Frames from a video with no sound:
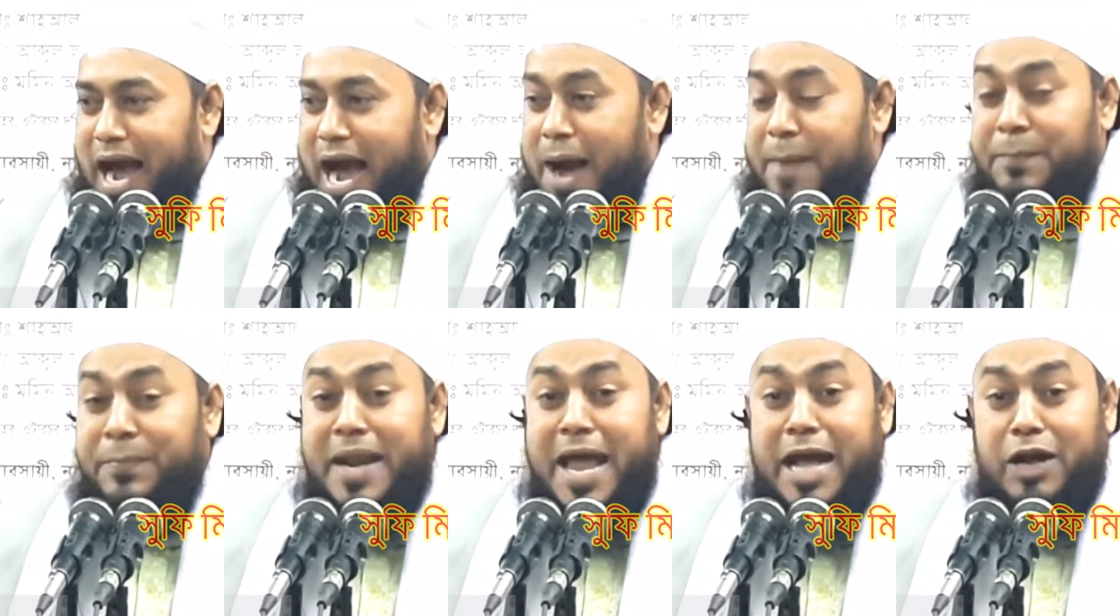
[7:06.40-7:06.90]

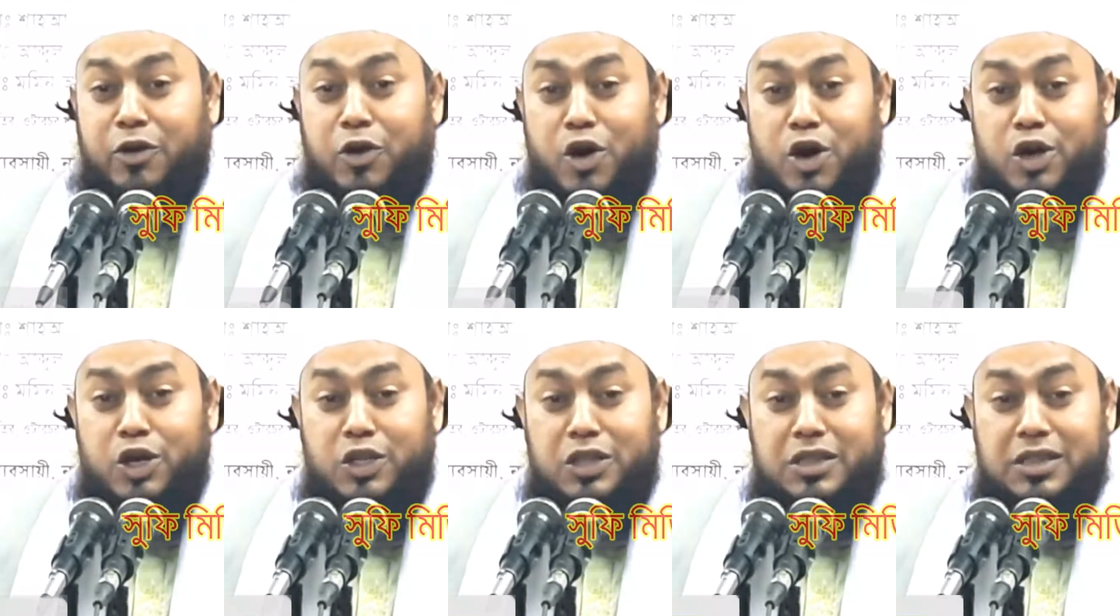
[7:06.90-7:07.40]
আমরা
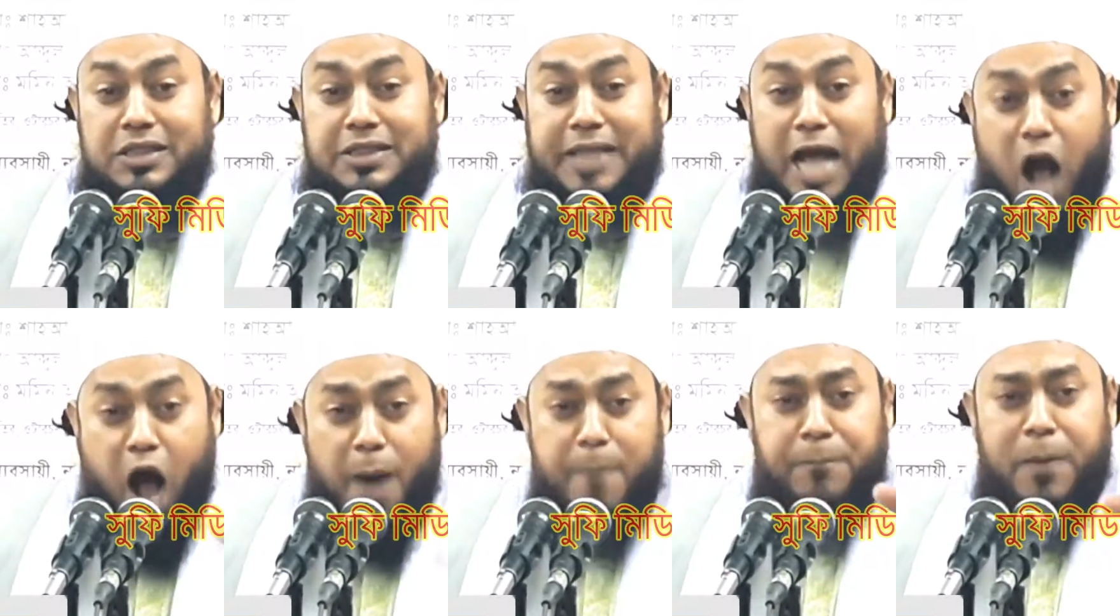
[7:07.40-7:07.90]
এখন
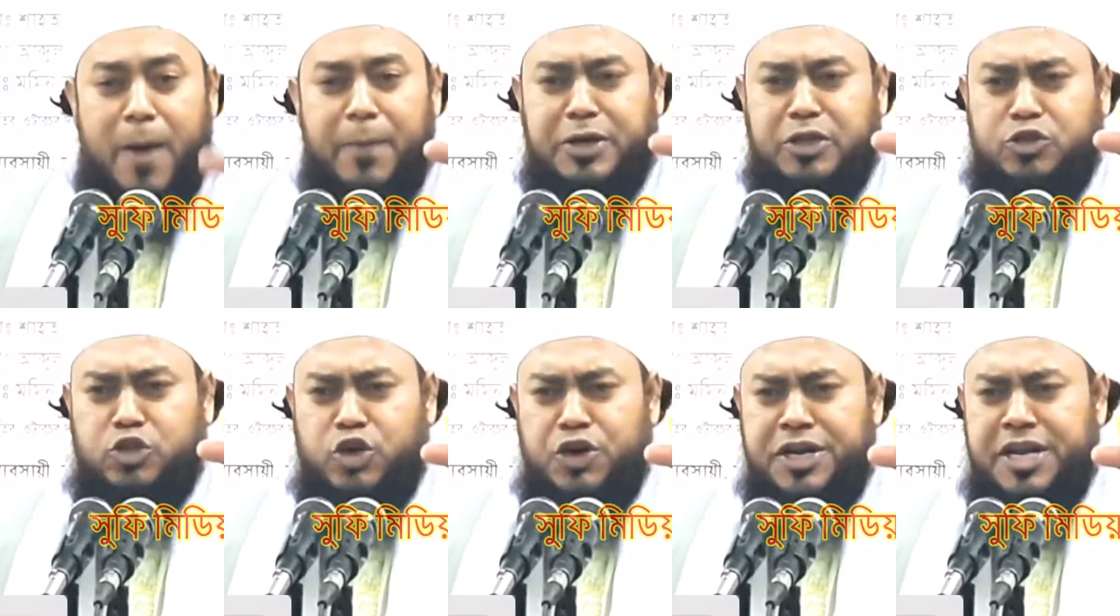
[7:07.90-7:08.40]
দেহ
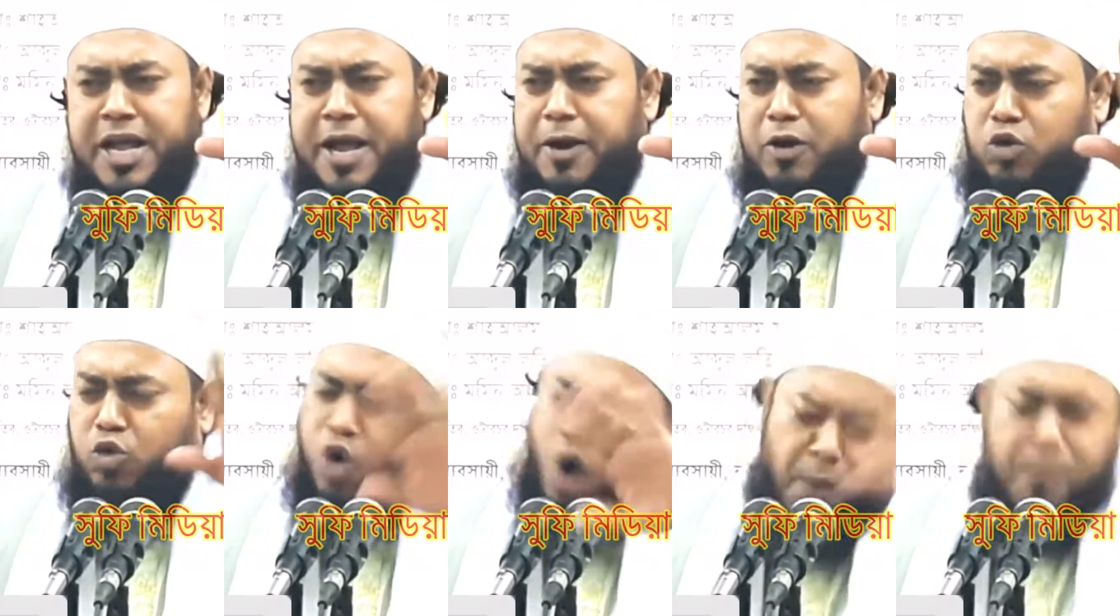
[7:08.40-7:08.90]
পবিত্র নিয়ে
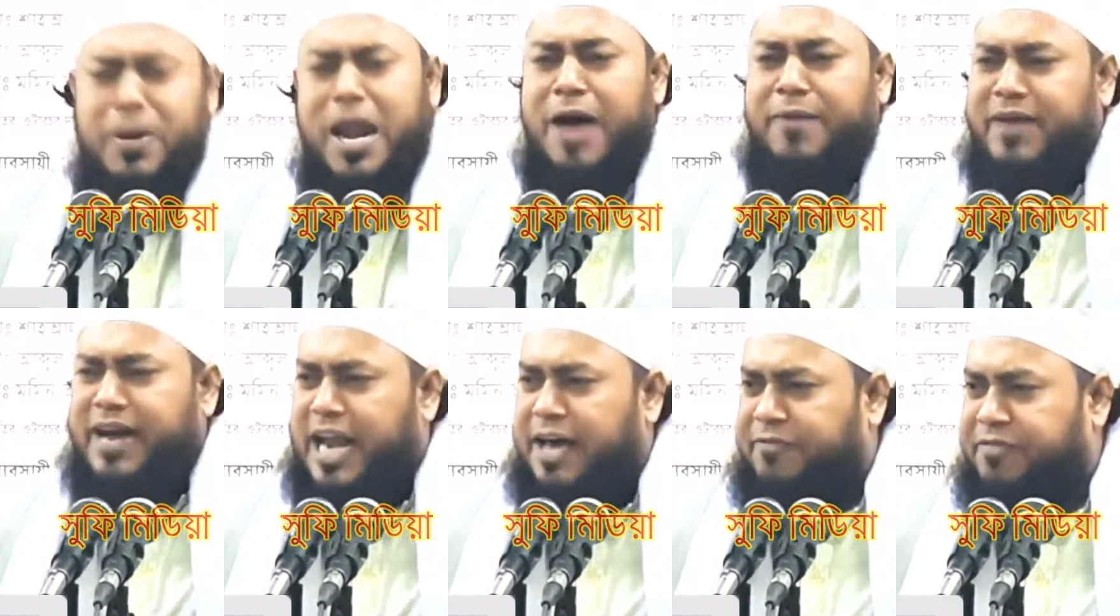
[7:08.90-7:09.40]
খুব
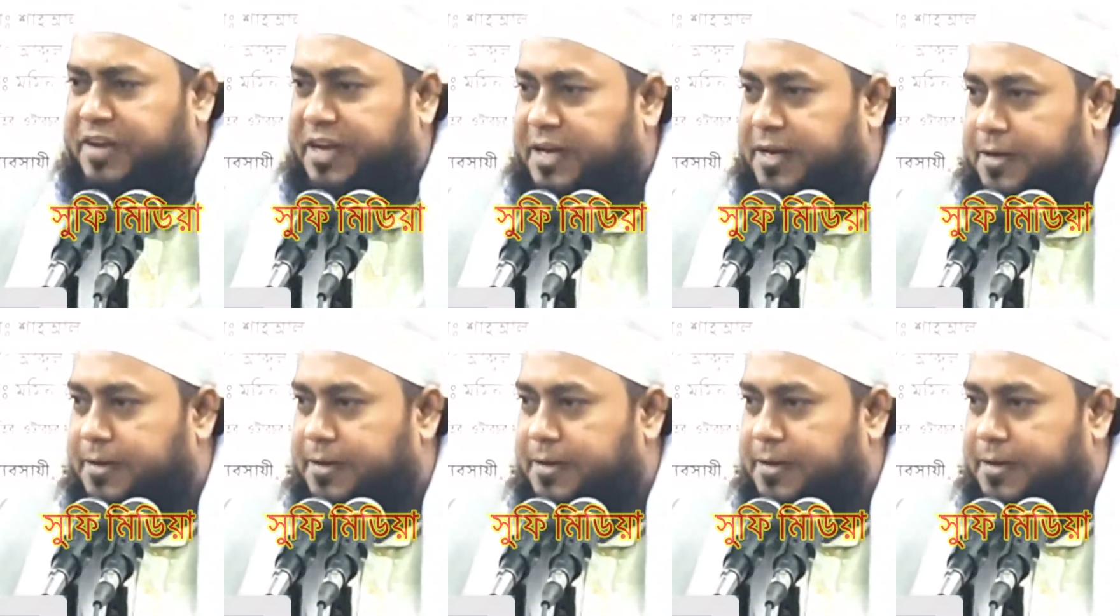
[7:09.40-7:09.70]
লাফালাফি